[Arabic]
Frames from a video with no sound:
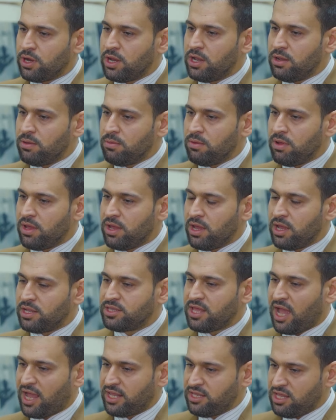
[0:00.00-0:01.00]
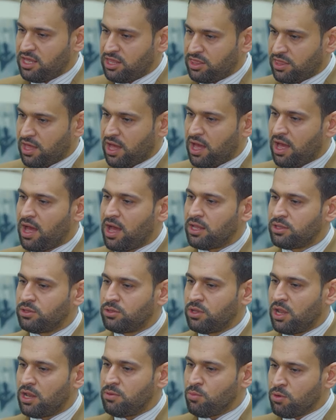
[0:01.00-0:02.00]
آه، التحديثات
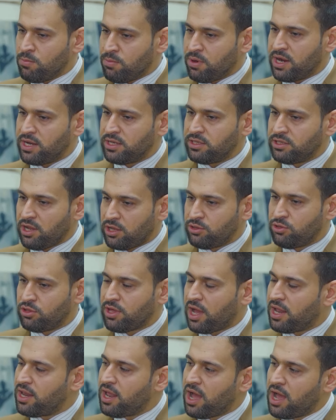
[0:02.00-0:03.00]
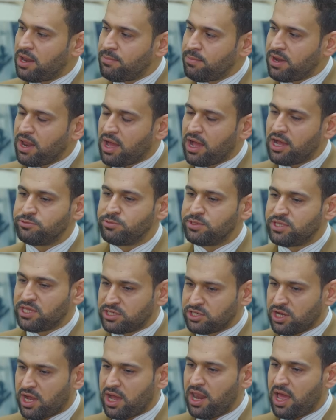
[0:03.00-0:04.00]
الممكن تحدث على هاي المناهج
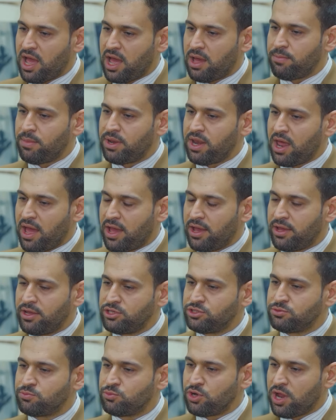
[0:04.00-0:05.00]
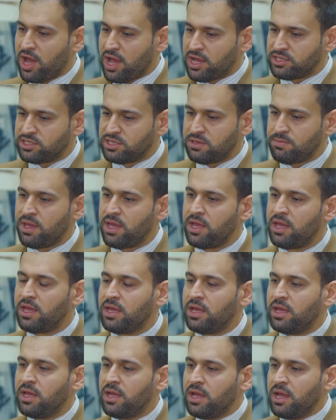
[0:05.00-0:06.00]
بتجعلها مناهج مناسبه
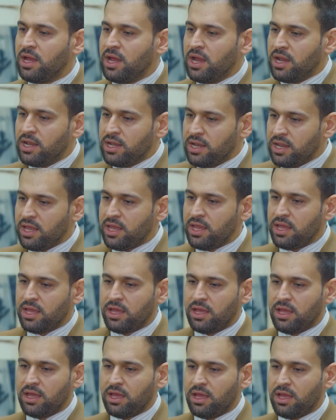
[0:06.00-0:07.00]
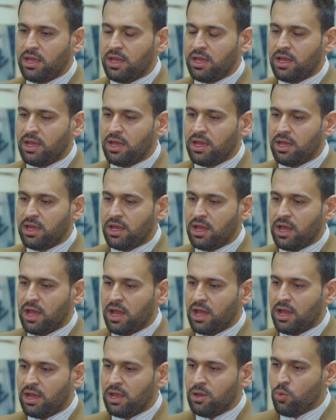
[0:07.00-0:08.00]

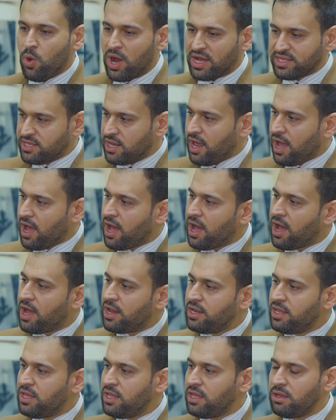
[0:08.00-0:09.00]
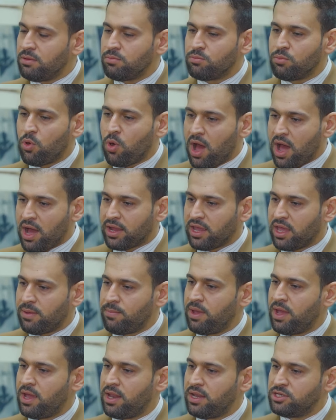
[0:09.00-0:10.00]
للوقت آه، آه، الحالي
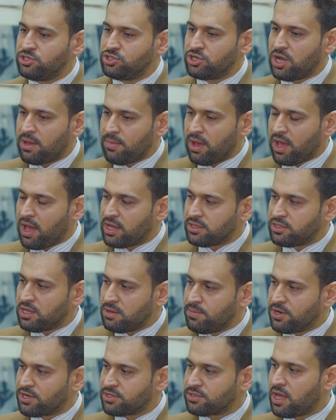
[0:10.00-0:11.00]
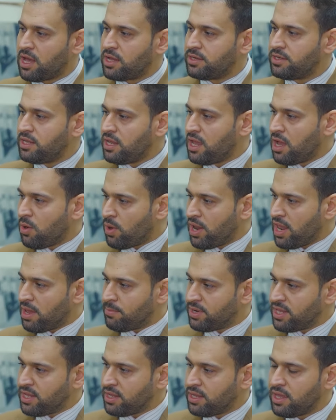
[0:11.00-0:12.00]
مواكبه للجامعات البريطانيه
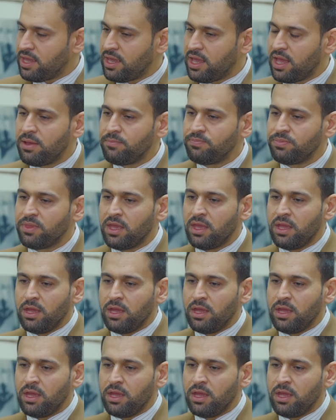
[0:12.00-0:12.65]
والامريكيه